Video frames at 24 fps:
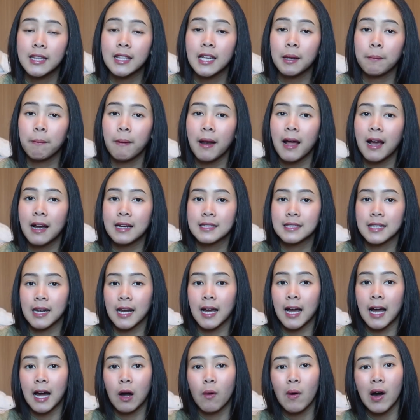day trip lah ke
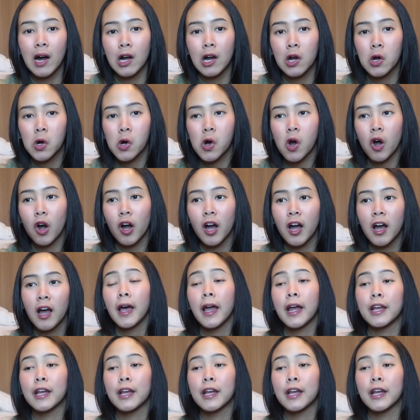Shirakawa go.